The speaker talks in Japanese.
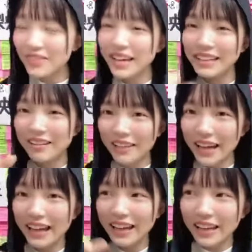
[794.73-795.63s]
マーナ
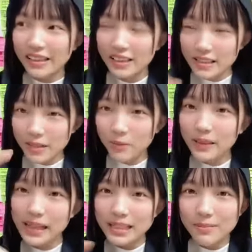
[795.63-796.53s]
はね、自
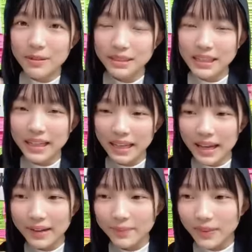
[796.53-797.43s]
分で味見をしなが
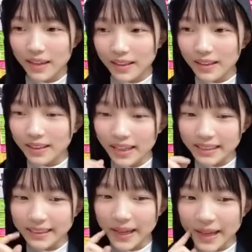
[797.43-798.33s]
ら、なんか
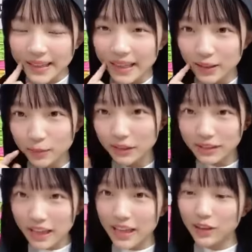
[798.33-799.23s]
味が変だと思っ
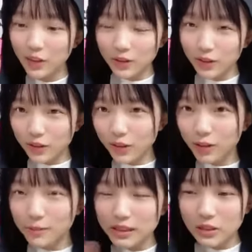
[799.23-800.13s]
て、どんどんどん
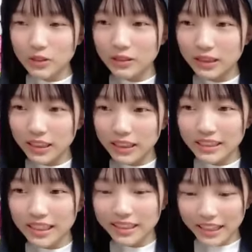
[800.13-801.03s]
どん味噌を追加
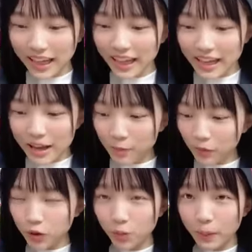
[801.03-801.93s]
していったら、
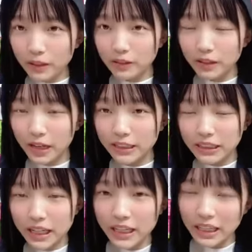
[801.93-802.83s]
もう一パックぐらい
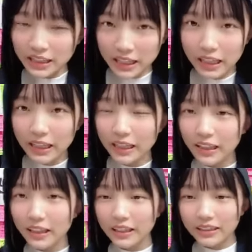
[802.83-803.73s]
使い切って、
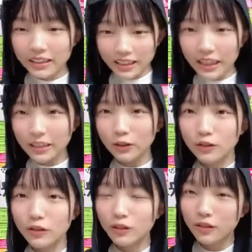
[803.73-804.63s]
で、結
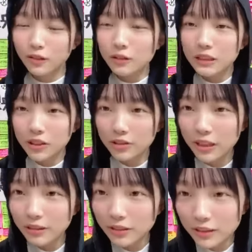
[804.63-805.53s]
局、美味しく
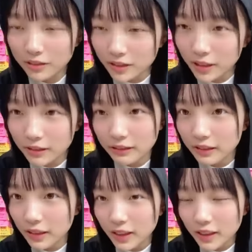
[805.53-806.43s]
なくなるっていう
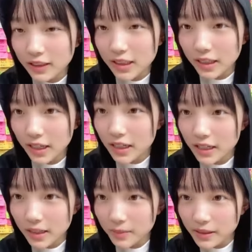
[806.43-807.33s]
事態に
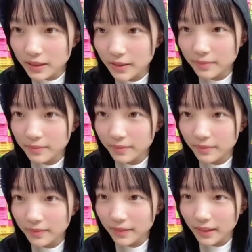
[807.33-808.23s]
なりました。
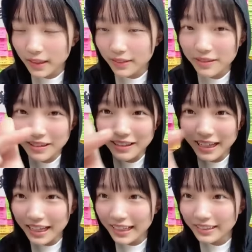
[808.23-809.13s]
フォローあ
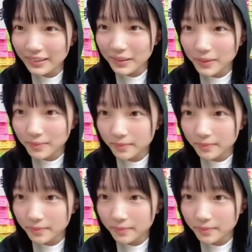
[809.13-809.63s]
りがとう